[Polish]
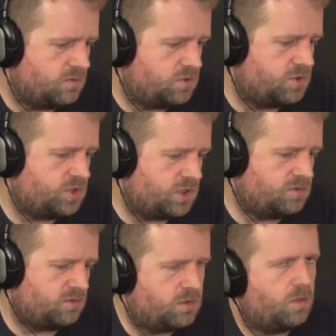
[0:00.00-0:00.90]
od 3
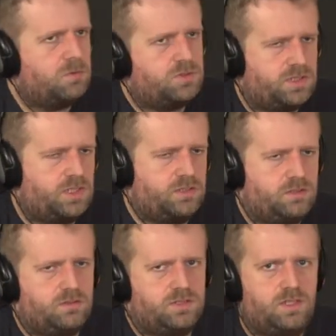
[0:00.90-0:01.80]
około 4
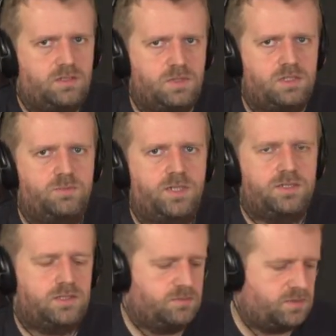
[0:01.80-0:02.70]
tysiąca miejsc
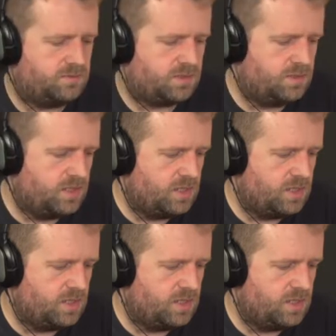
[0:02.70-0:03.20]
pracy, prawda?